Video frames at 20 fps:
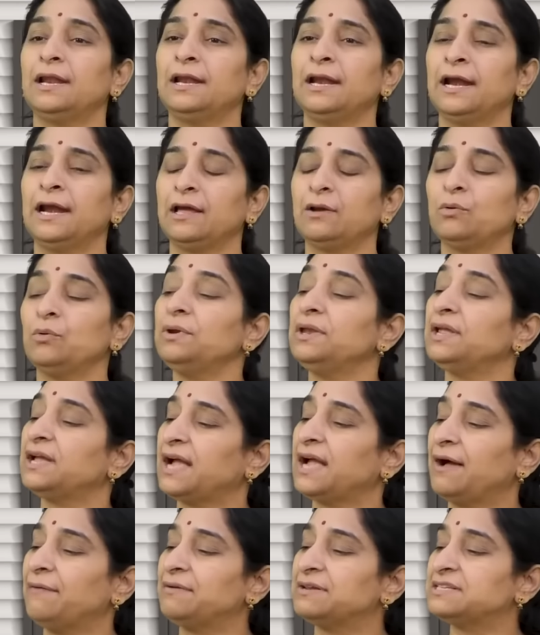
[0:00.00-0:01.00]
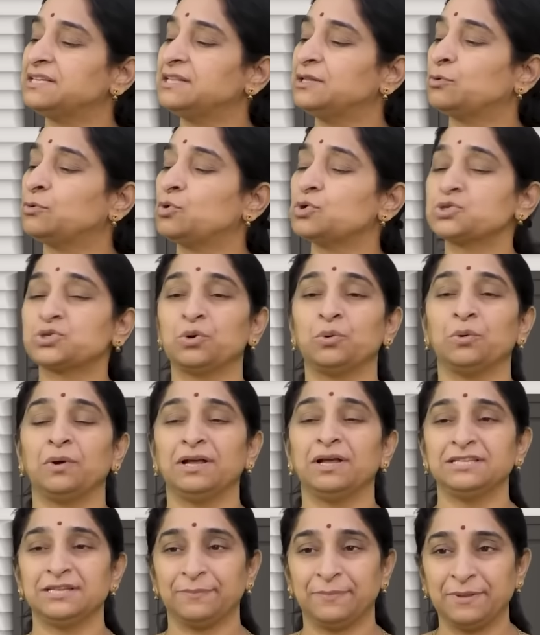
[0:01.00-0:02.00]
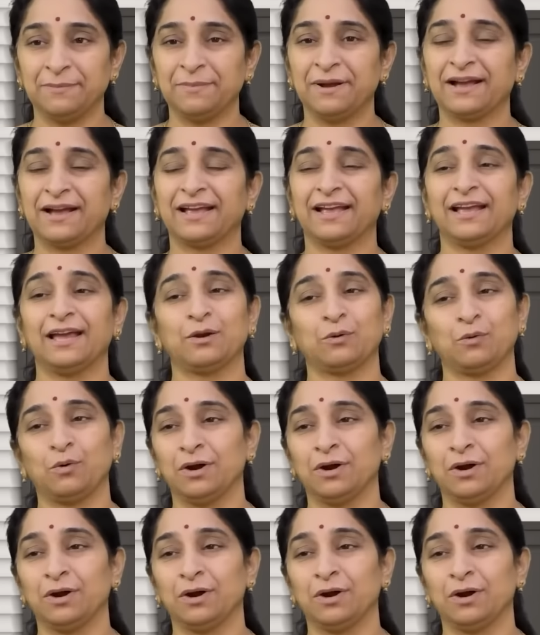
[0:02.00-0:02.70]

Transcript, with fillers: నన్ను అడక్కు నీకు కావాల్సింది కోసుకో అని చెప్పింది మా అక్కయ్య గారు